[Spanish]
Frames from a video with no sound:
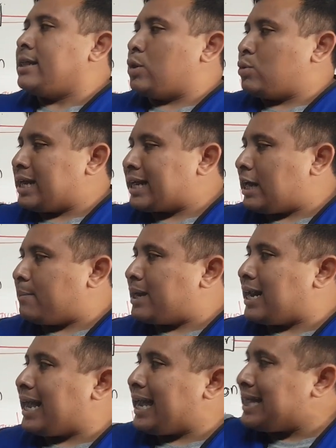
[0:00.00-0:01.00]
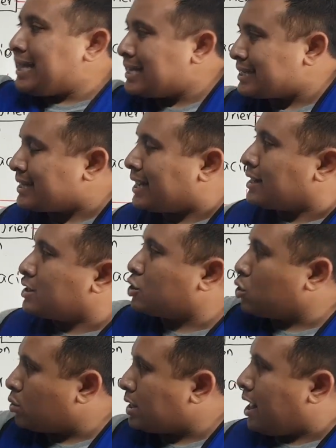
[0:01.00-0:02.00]
de una cámara, en esta
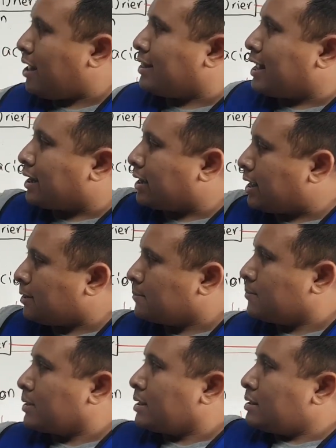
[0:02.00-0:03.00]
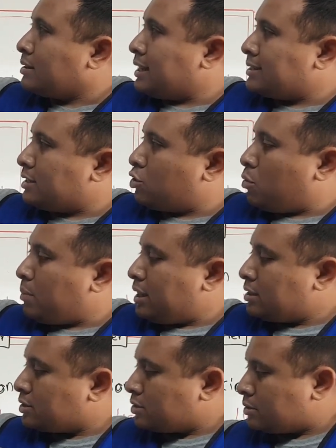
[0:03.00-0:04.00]
zona de acá desde el
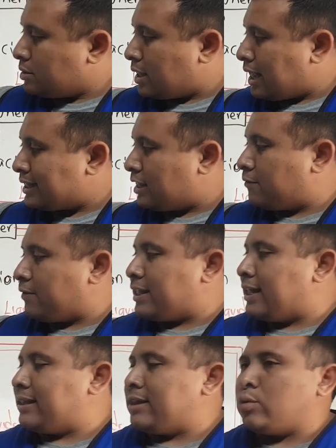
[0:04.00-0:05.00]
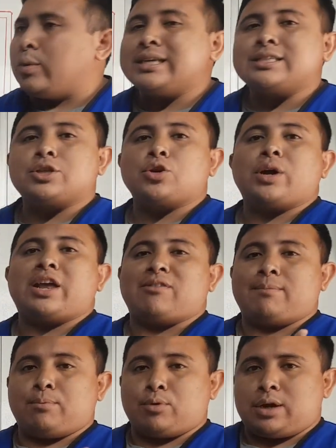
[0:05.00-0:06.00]
comienzo hasta el final de nuestro
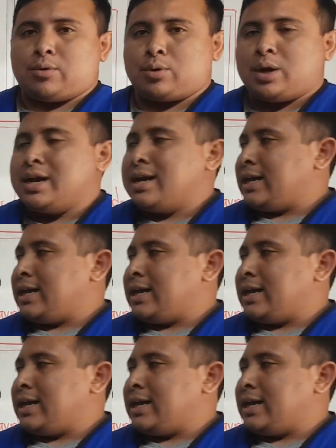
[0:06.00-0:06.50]
evaporador.